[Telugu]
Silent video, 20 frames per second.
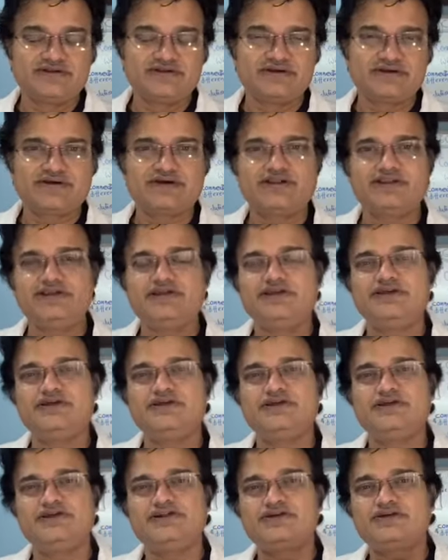కానీ
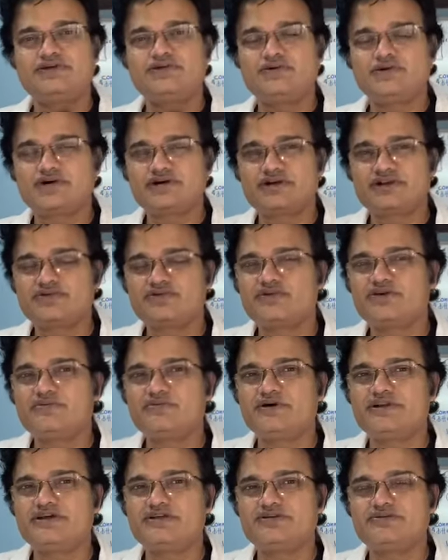ఇంట్లో ఒకటి
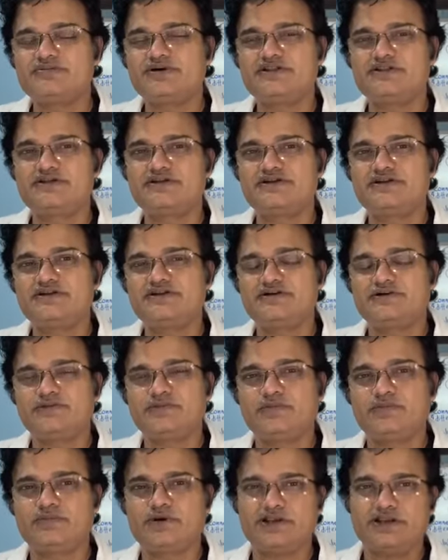ఉండిపోయినంత మాత్రాన
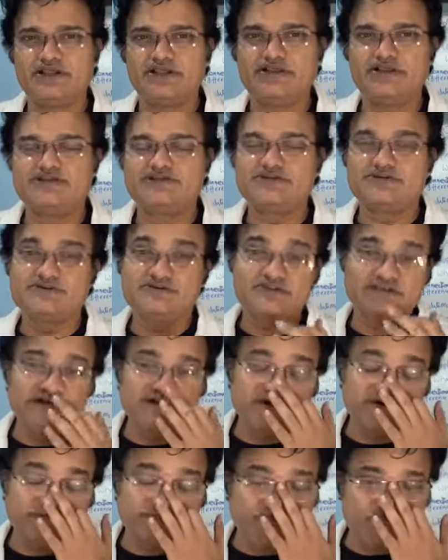పనులన్నీ
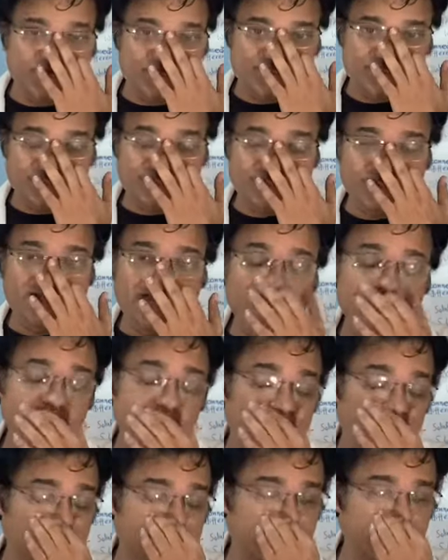జరుగుతాయా బిజినెస్లన్నీ
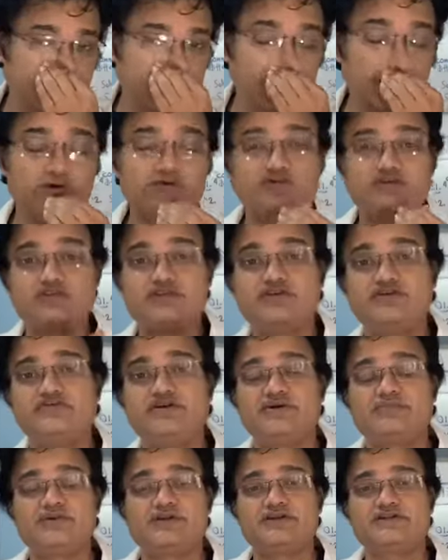జరుగుతాయా వృత్తి
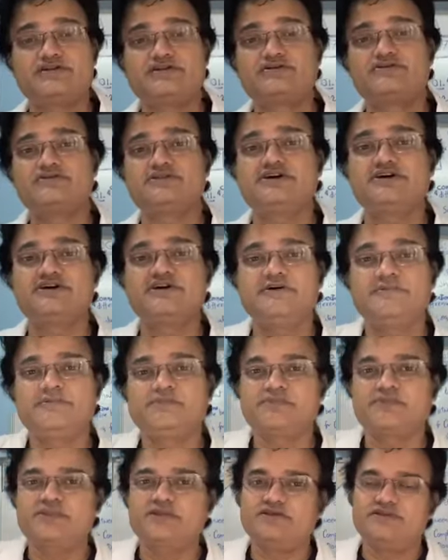వ్యాపారాలు జరుగుతాయా
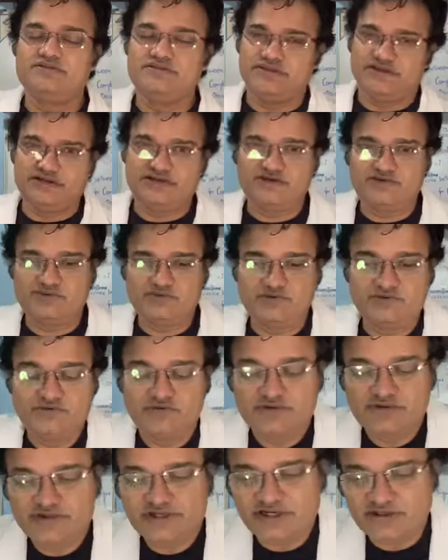జరగవు
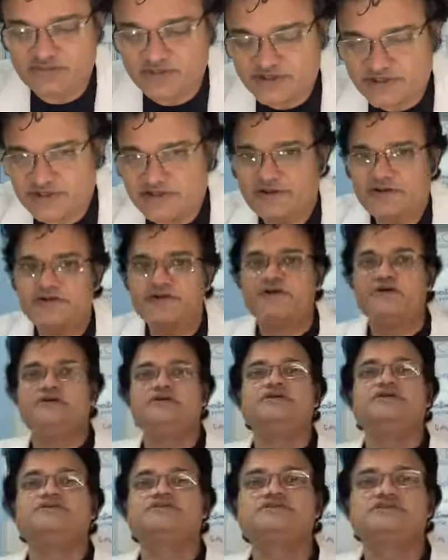కాబట్టి
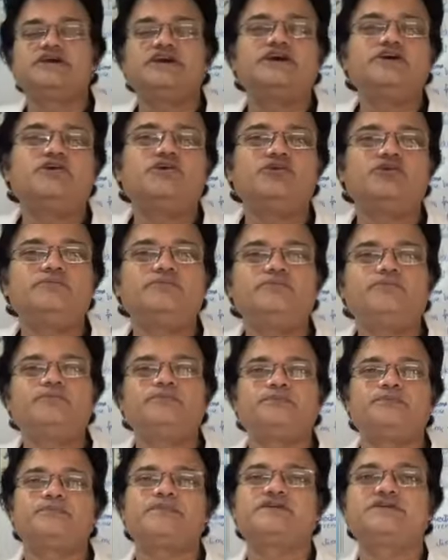స్టే హోమ్
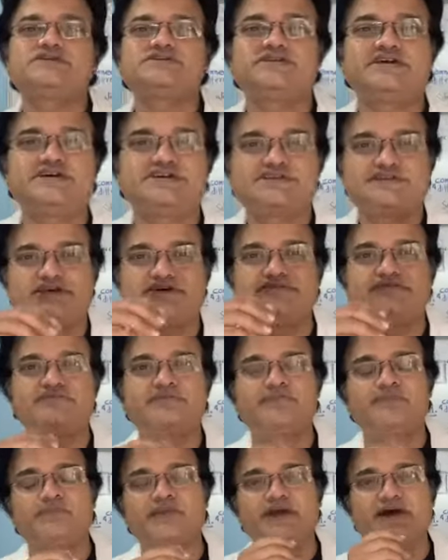స్టే సేఫ్
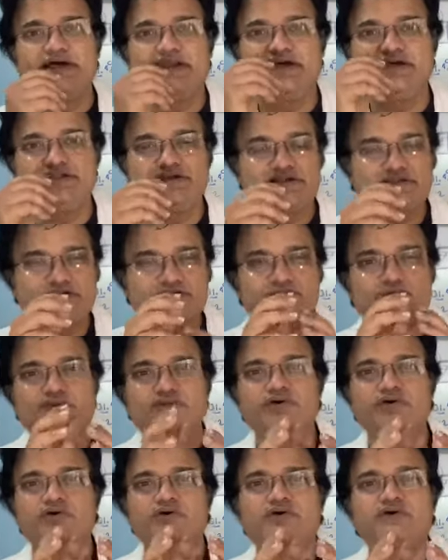అని ఏదైతే
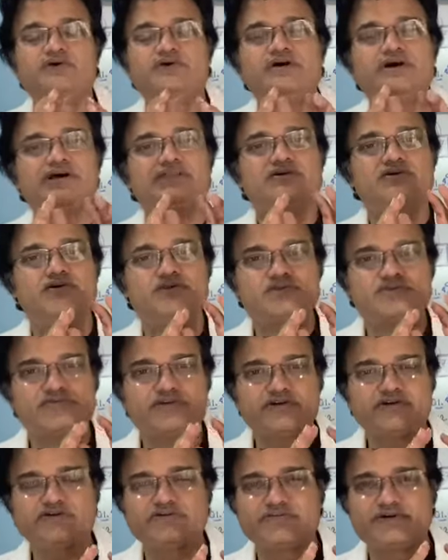ఉందో అది
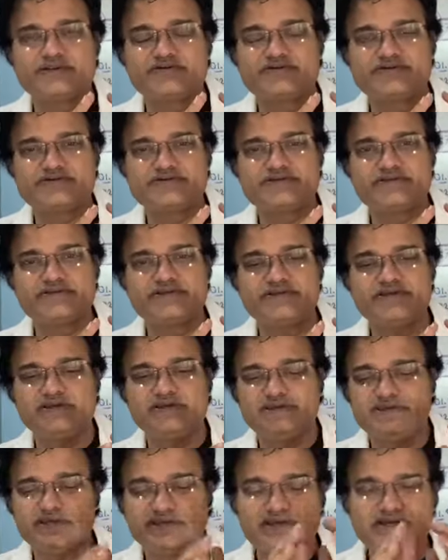కొంతవరకు వస్తుంది
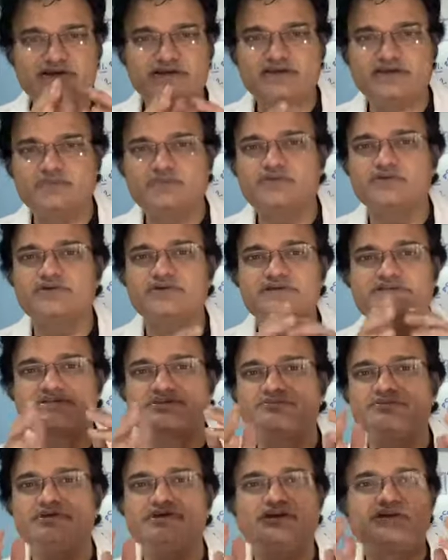ఇంకా ఇప్పుడు ఈ
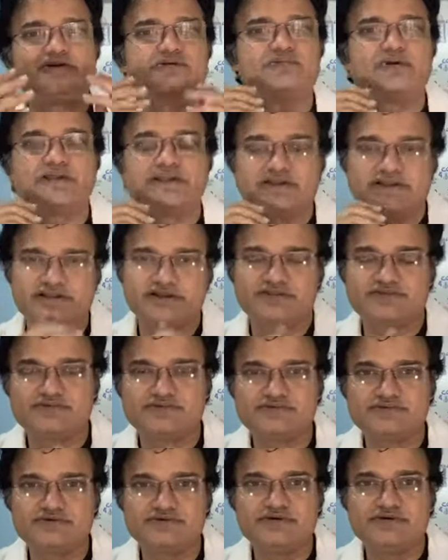సమయాల్లో పనికిరాదు
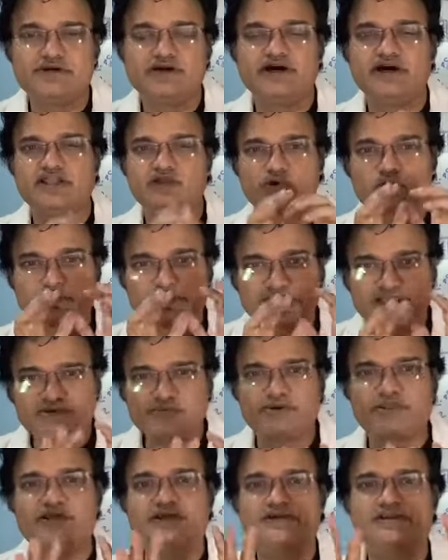అదొక్కటే
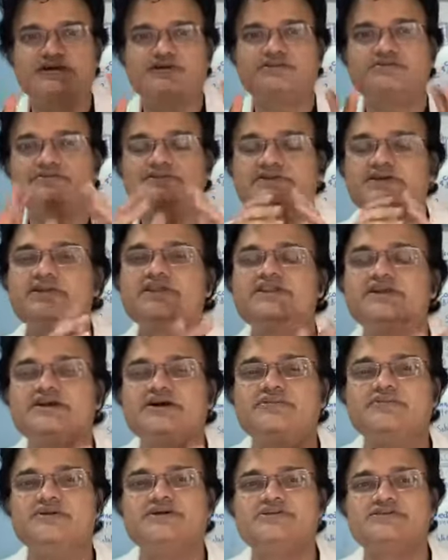పనికిరాదు అనేది
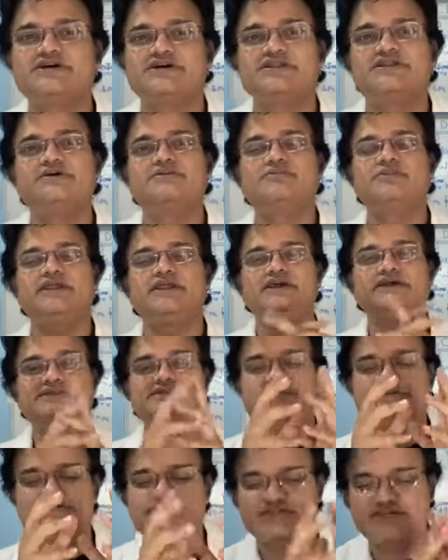గమనించాలి మరి ఏం
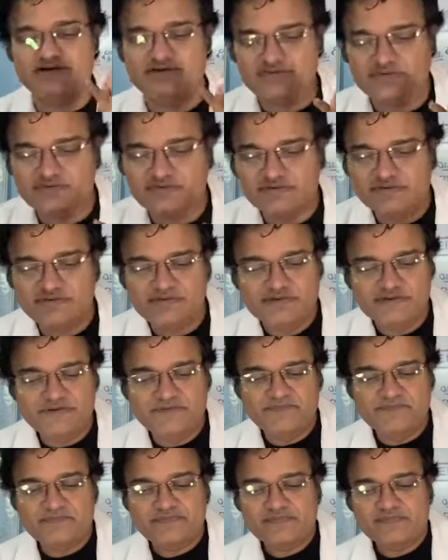చేస్తాము
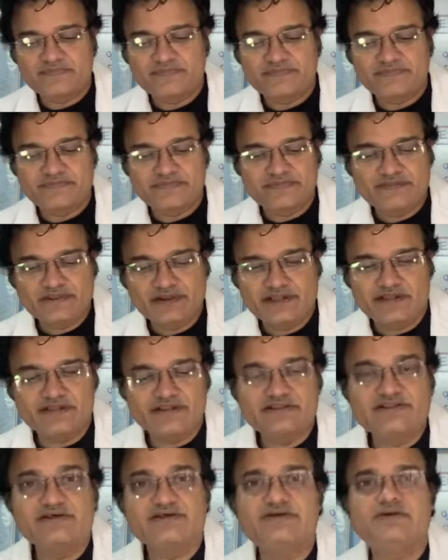
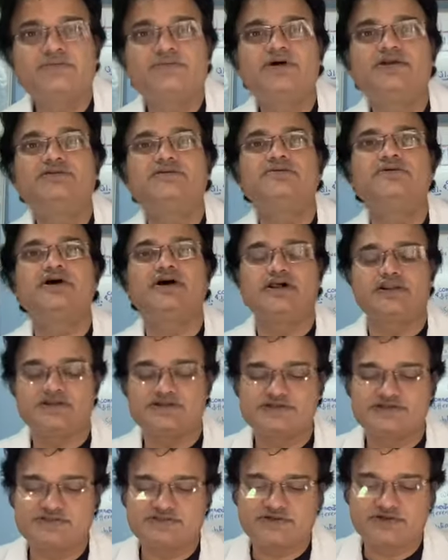అనేది మనం
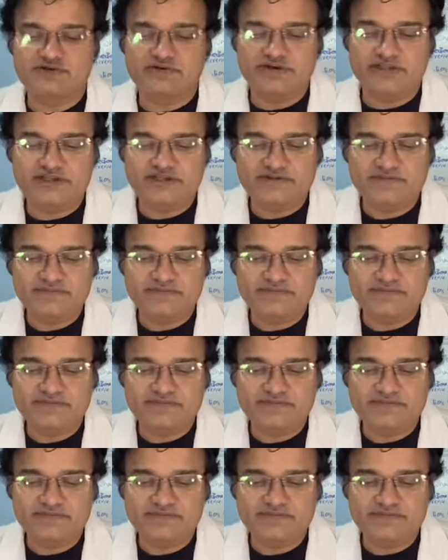ఆలోచించుకోవాలి